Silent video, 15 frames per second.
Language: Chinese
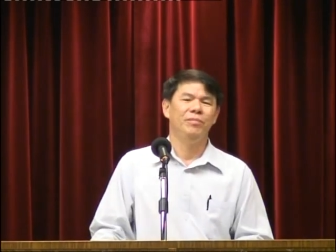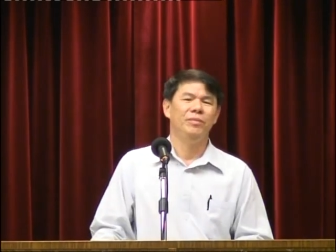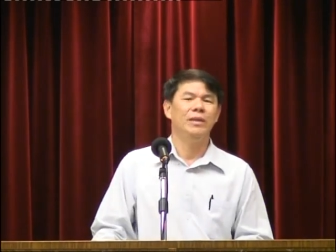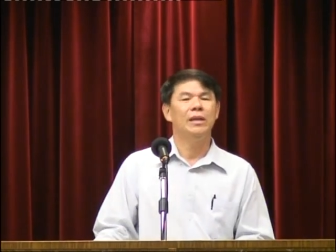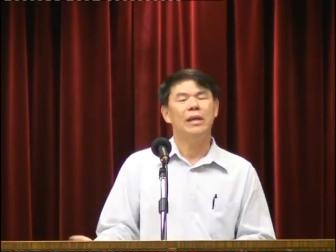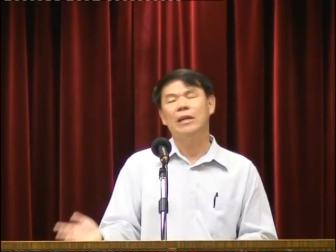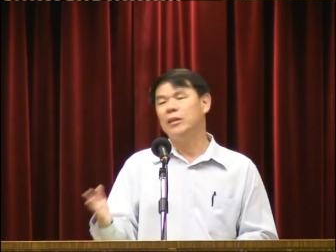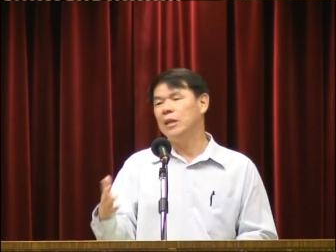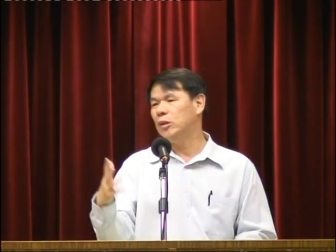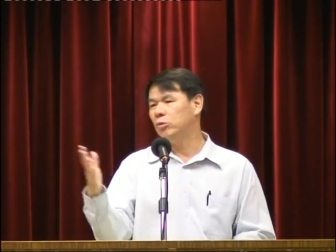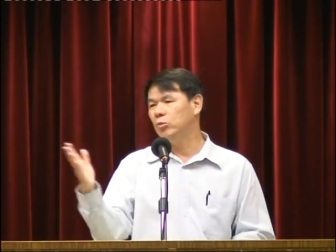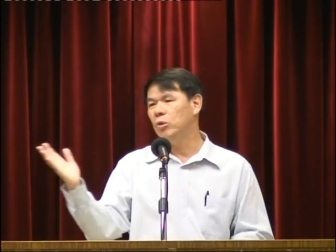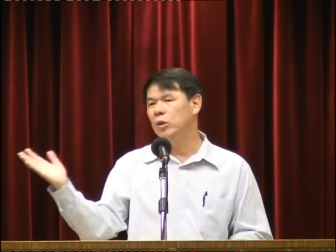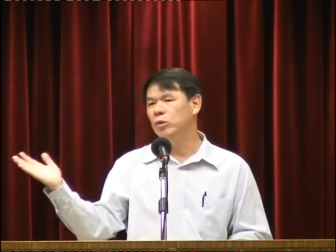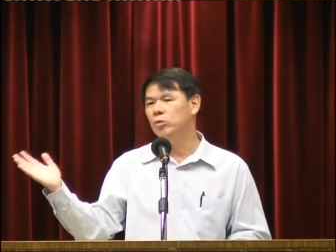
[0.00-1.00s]
你看，你
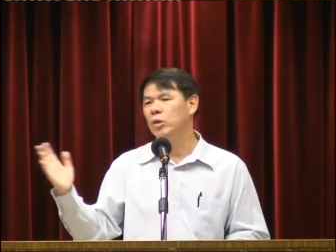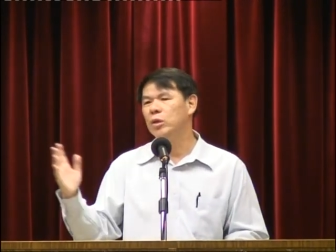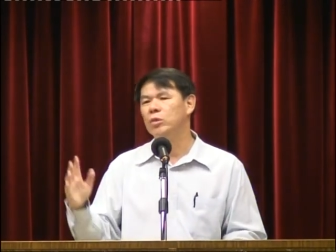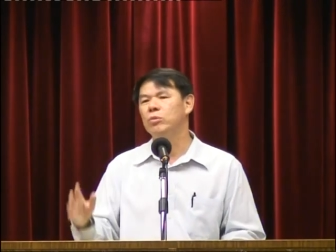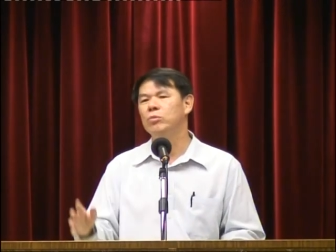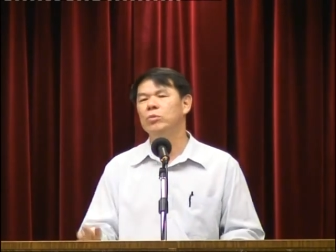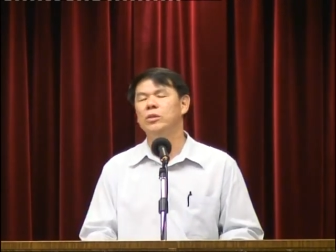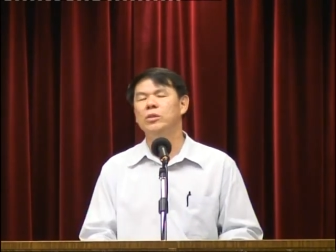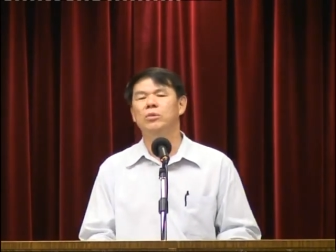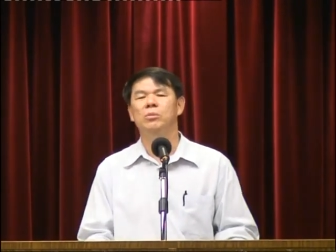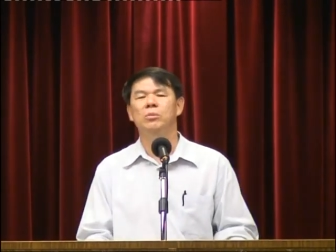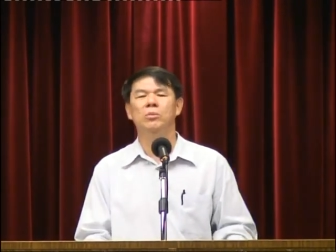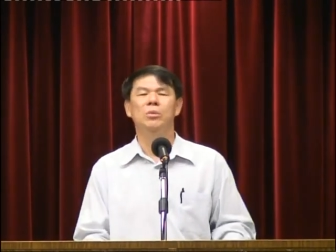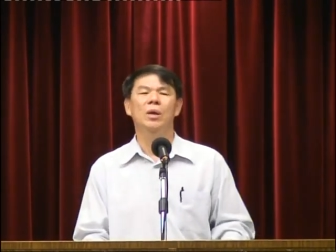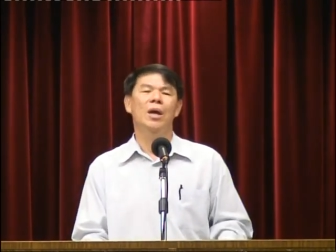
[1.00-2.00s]
读很多的注释
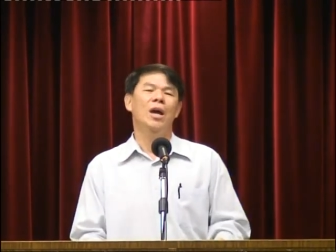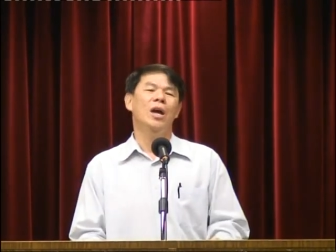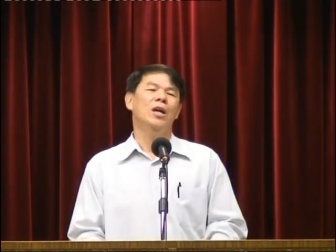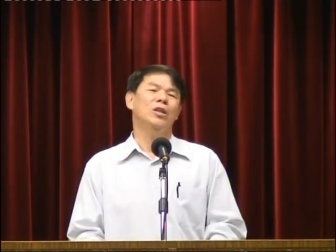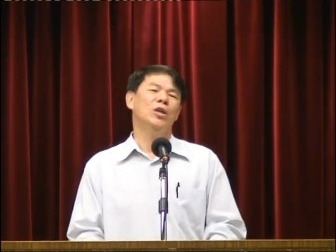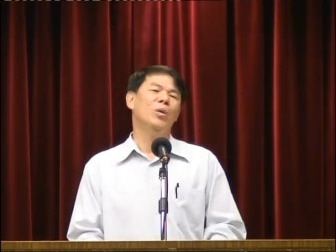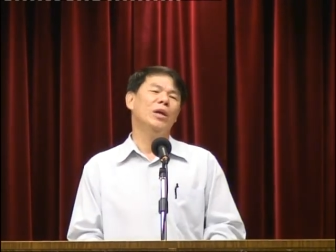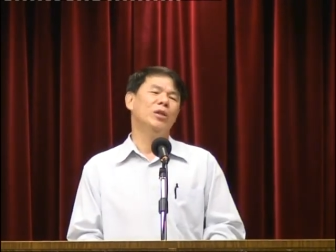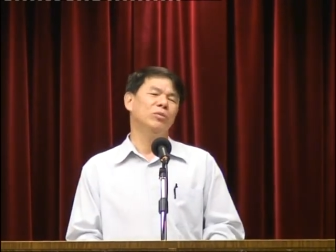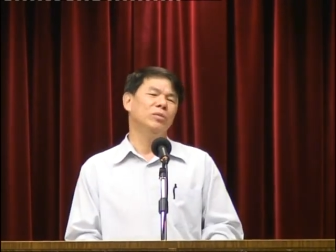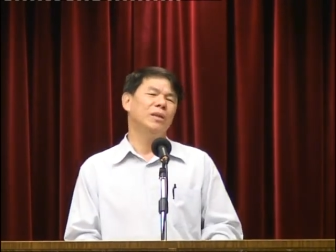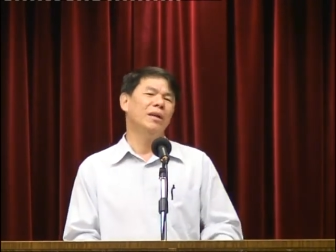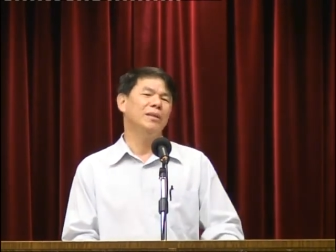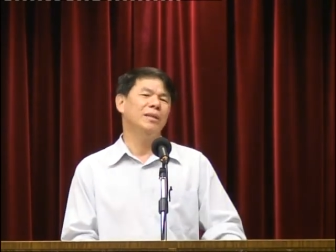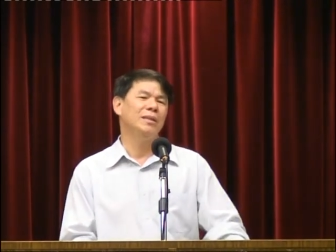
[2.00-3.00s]
书，都会读
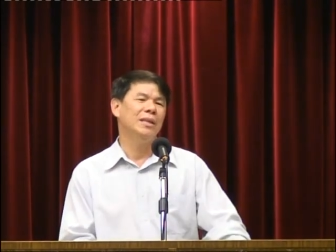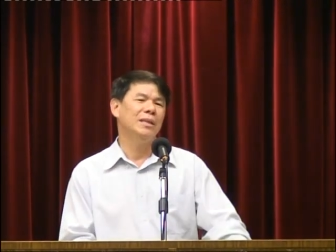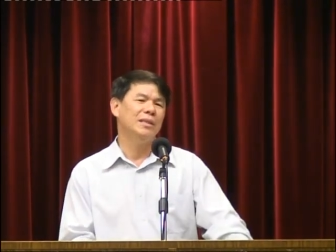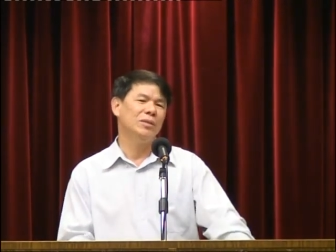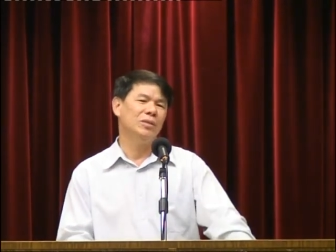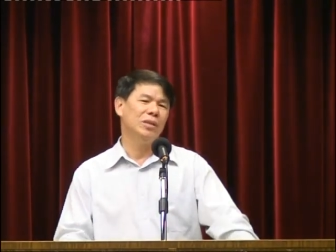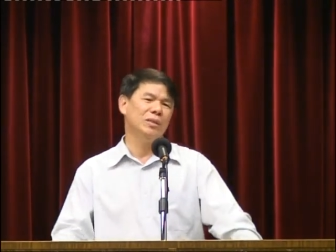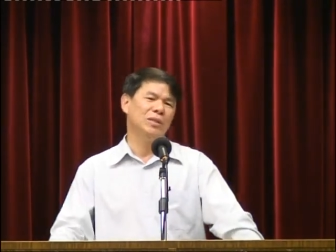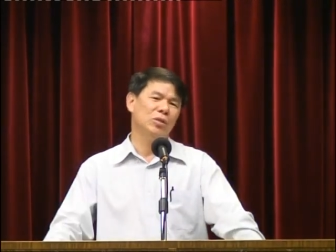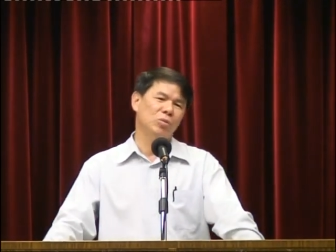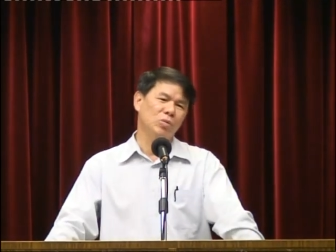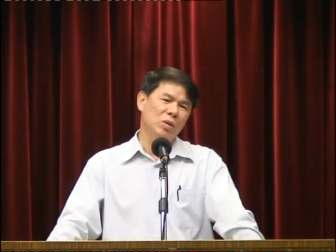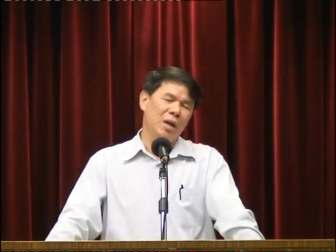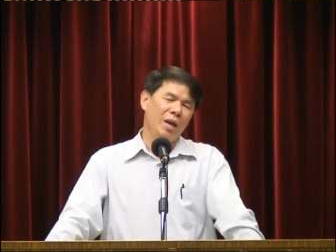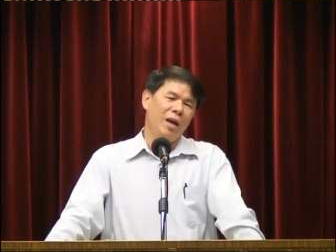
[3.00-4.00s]
到这些情
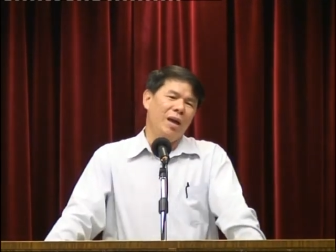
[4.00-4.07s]
书。